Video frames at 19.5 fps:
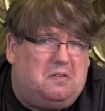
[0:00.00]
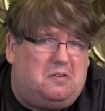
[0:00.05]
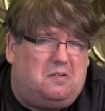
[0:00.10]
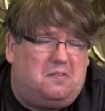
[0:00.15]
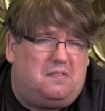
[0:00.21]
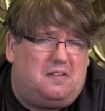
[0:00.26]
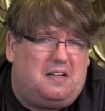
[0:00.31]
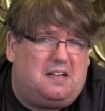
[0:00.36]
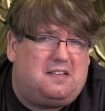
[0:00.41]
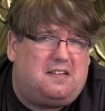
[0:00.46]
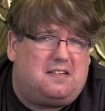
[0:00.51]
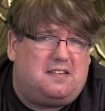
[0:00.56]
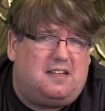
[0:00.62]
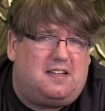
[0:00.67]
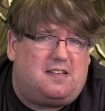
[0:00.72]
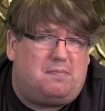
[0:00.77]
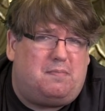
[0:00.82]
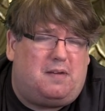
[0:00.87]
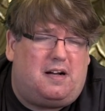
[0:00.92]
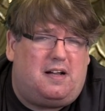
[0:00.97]
Und lass das
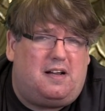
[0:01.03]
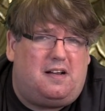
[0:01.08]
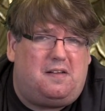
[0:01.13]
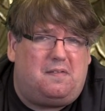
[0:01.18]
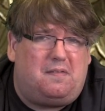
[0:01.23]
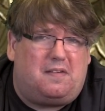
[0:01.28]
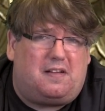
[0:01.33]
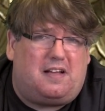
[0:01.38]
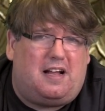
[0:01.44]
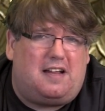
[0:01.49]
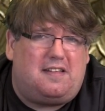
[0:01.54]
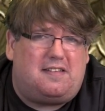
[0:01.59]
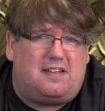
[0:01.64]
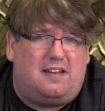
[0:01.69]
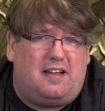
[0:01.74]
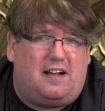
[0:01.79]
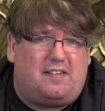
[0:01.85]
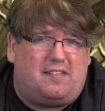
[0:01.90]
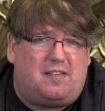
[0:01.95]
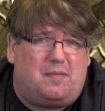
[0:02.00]
erstmal ganz
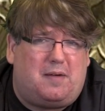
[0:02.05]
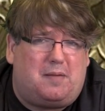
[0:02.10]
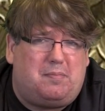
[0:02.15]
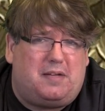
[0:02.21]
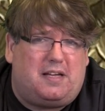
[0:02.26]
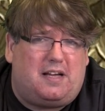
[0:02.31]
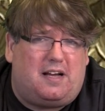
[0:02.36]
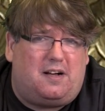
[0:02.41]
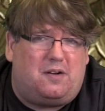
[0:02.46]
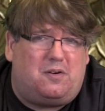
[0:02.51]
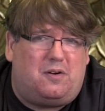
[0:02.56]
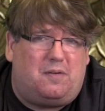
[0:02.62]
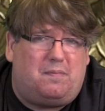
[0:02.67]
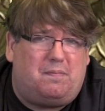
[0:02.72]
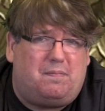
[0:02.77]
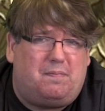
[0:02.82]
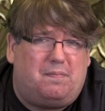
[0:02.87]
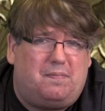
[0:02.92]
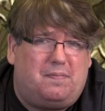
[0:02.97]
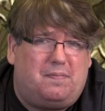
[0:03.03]
langsam an mich ankommen.